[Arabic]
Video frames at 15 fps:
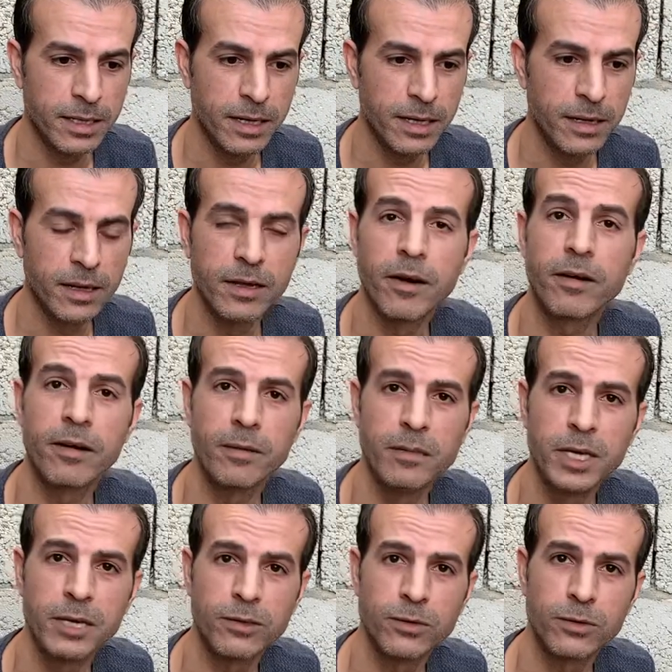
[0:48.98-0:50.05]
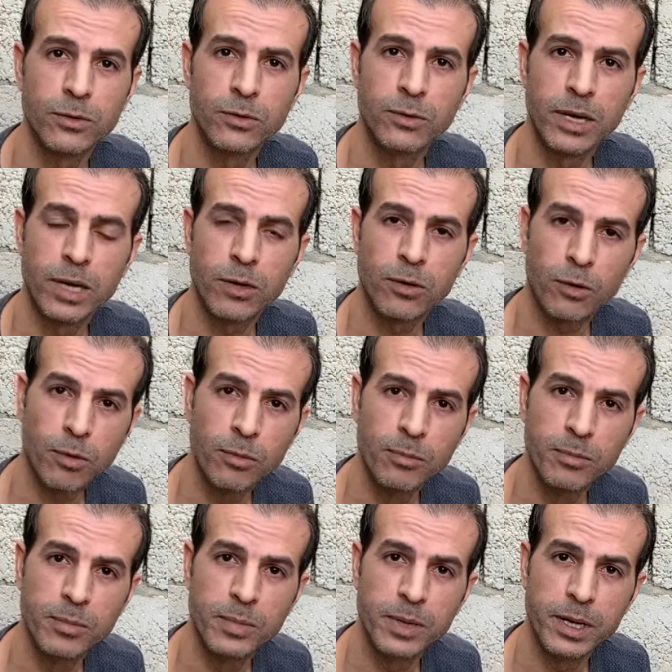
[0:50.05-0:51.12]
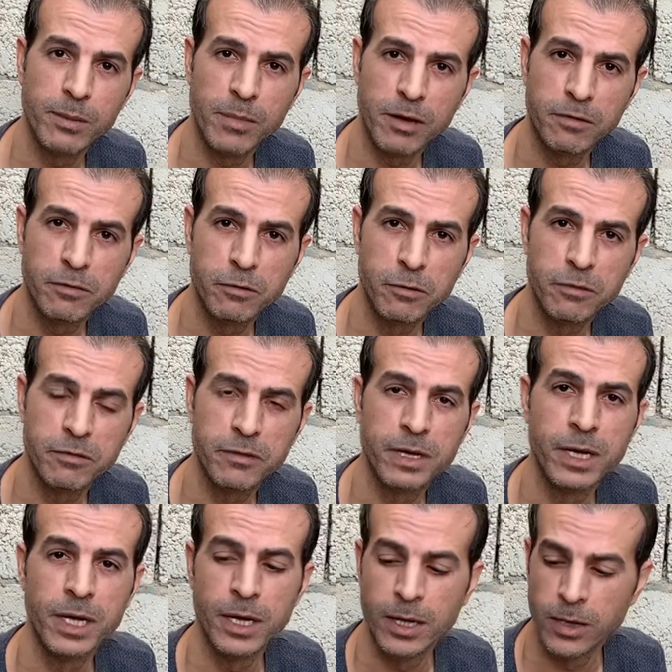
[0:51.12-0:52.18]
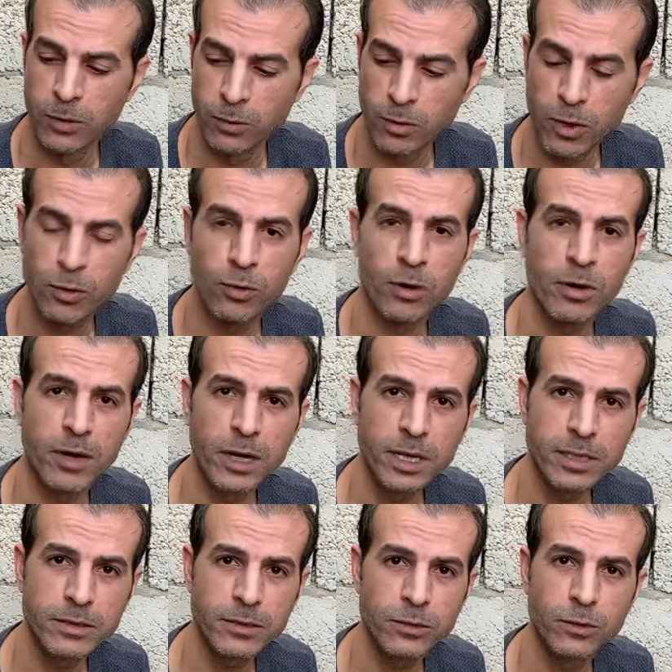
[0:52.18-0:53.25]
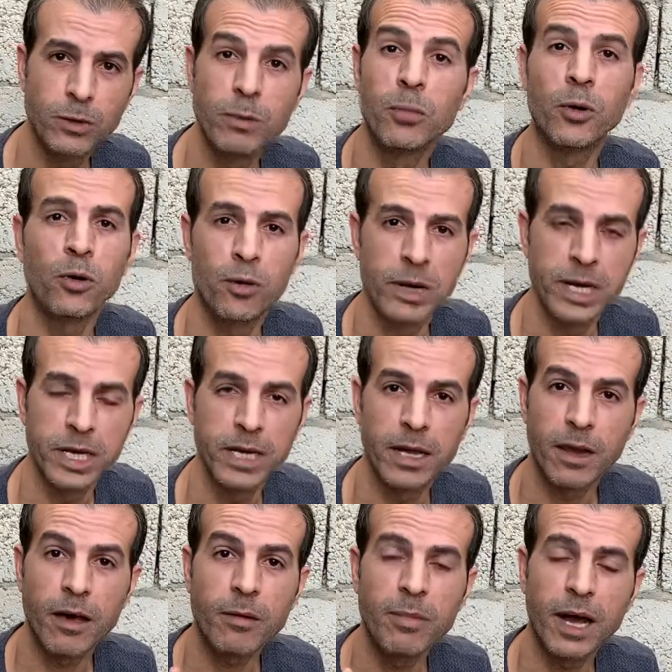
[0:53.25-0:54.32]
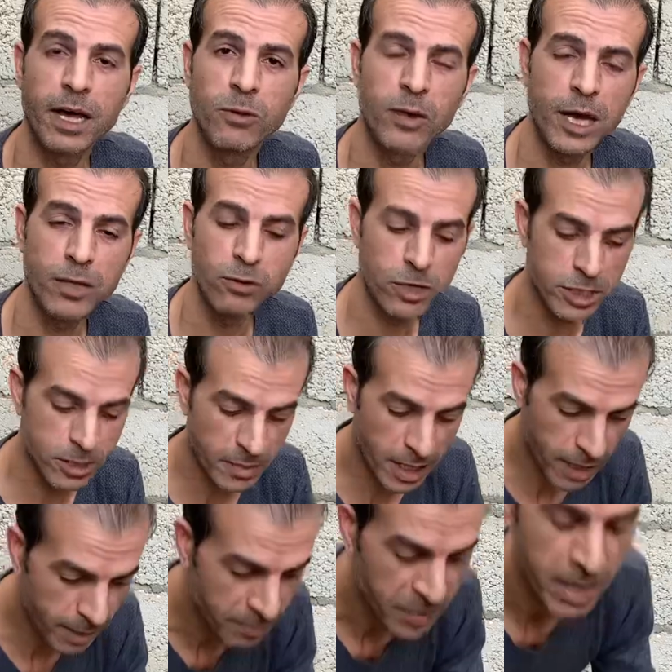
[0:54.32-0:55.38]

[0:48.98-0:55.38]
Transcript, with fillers: القرنبيط والكرنب الملفوف والكرات والبروكلي الاربع انواع هدول يا جماعه